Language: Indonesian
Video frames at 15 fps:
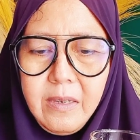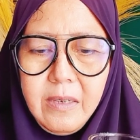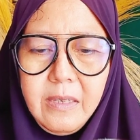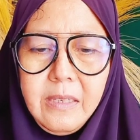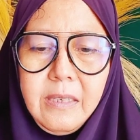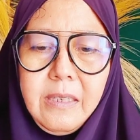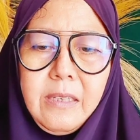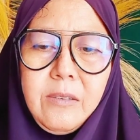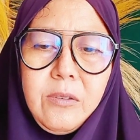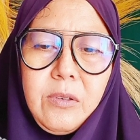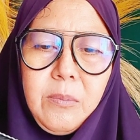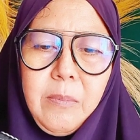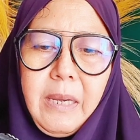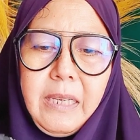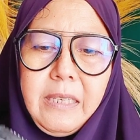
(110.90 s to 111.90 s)
ini
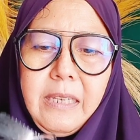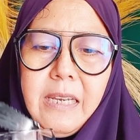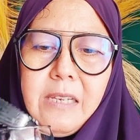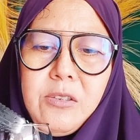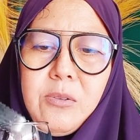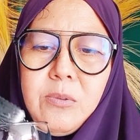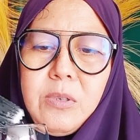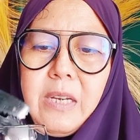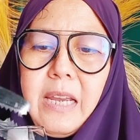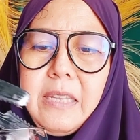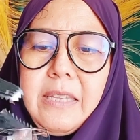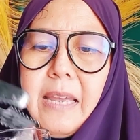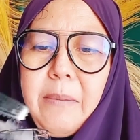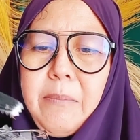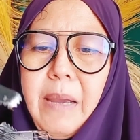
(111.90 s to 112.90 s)
kurmanya sudah
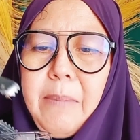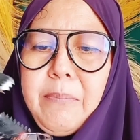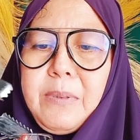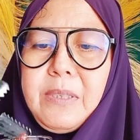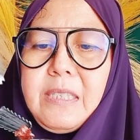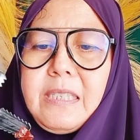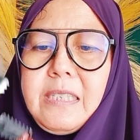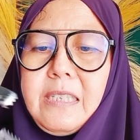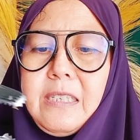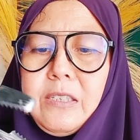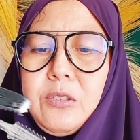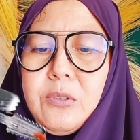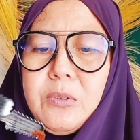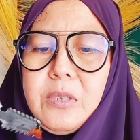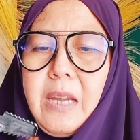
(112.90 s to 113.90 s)
tanpa biji
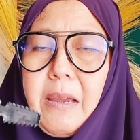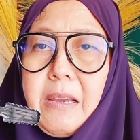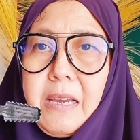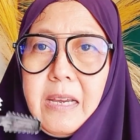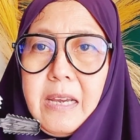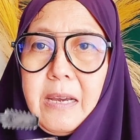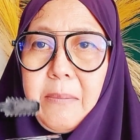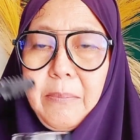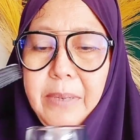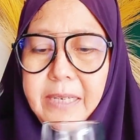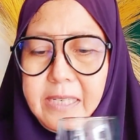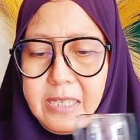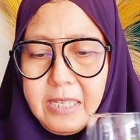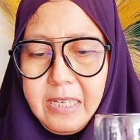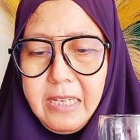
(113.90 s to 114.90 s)
sudah
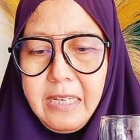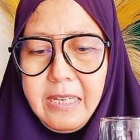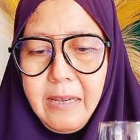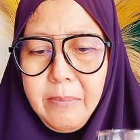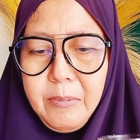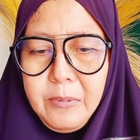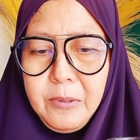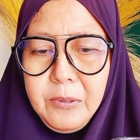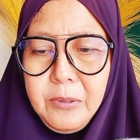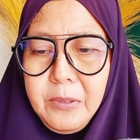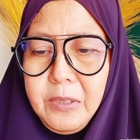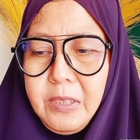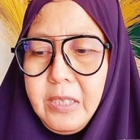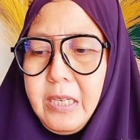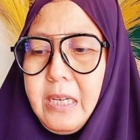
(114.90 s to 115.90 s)
bersih ya
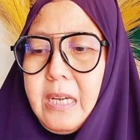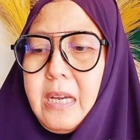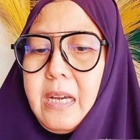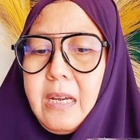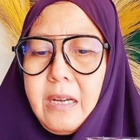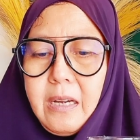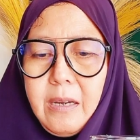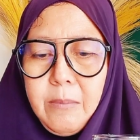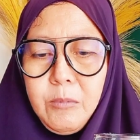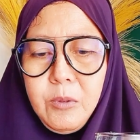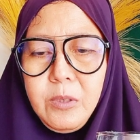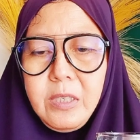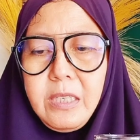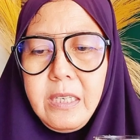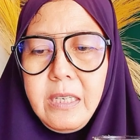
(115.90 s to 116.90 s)
bun
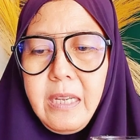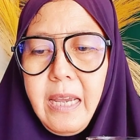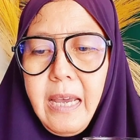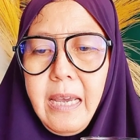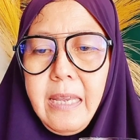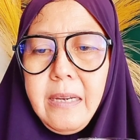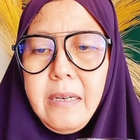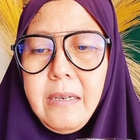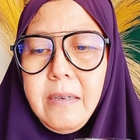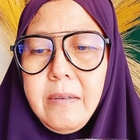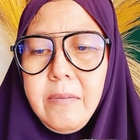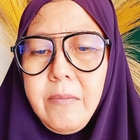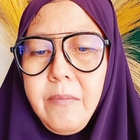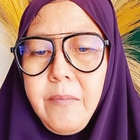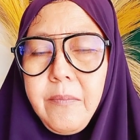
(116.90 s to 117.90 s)
kemudian
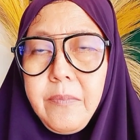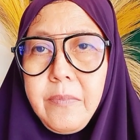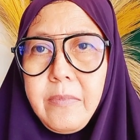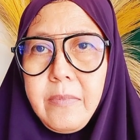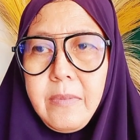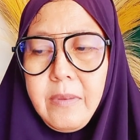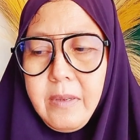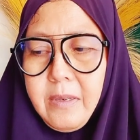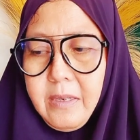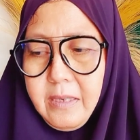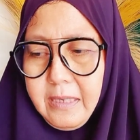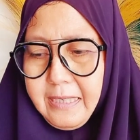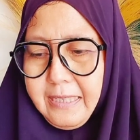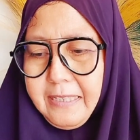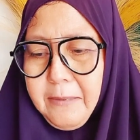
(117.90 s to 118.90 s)

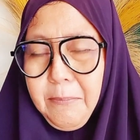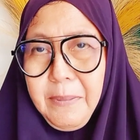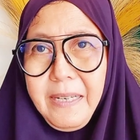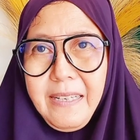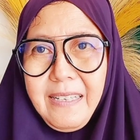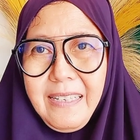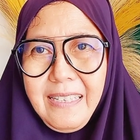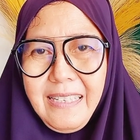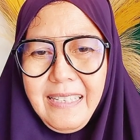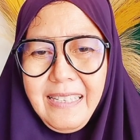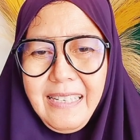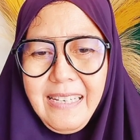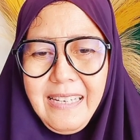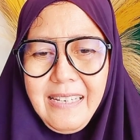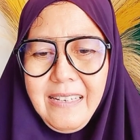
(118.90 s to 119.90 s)

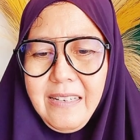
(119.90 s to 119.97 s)
diberi